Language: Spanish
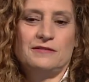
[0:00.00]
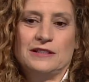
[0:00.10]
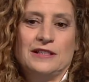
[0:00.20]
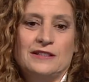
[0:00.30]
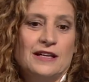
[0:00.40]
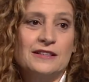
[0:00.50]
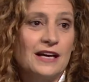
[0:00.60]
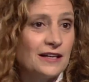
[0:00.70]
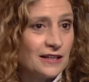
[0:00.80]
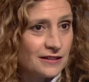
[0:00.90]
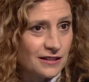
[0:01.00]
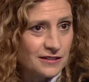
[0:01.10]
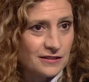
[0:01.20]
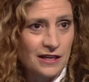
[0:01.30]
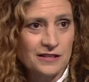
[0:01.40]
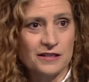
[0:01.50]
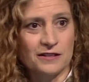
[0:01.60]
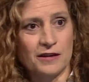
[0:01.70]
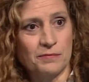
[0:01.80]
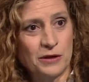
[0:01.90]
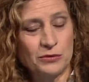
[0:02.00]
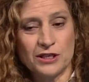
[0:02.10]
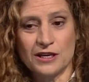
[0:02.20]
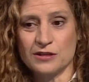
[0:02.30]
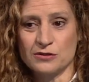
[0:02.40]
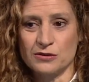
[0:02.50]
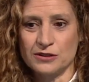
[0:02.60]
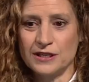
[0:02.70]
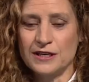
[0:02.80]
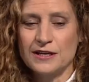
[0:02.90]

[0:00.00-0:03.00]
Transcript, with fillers: de tratar en estas instancias terapéuticas que son